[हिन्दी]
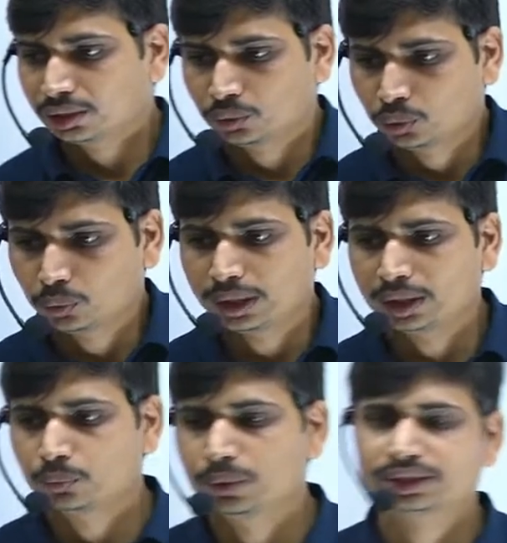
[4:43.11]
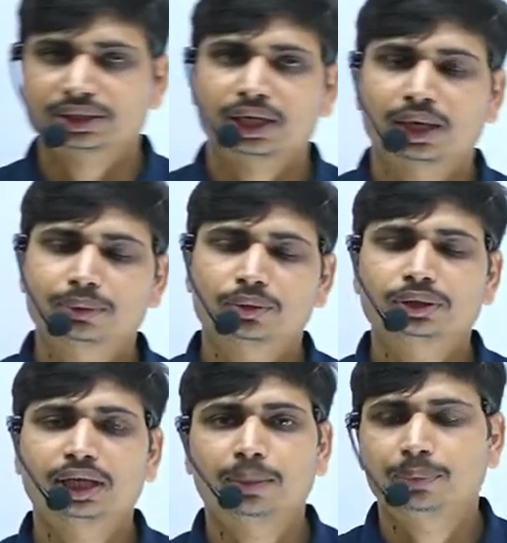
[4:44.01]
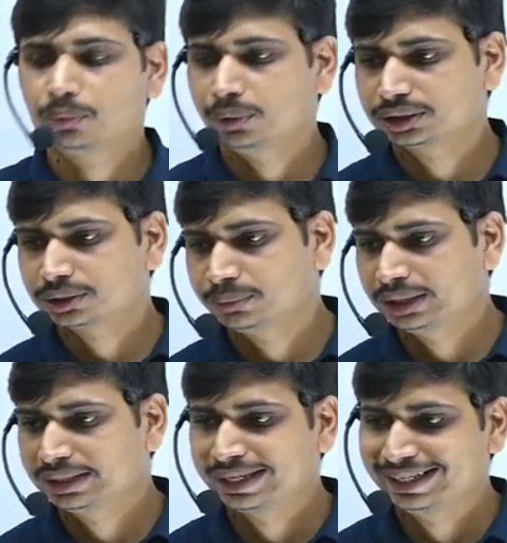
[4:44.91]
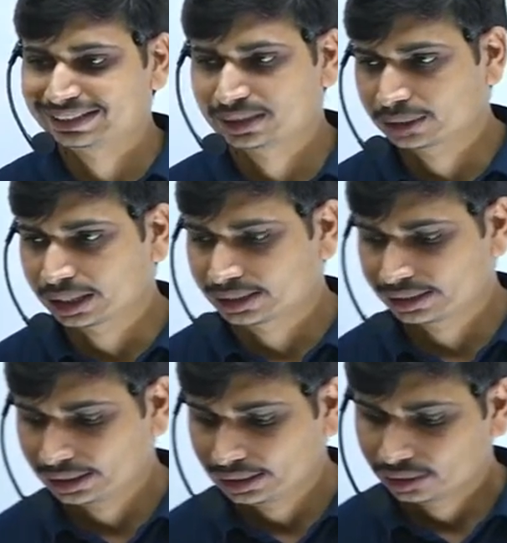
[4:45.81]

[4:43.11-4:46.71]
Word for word: टू वर्ड वेस्ट अब देखो यहाँ पे वेस्ट में टेन स्टेप जा रही है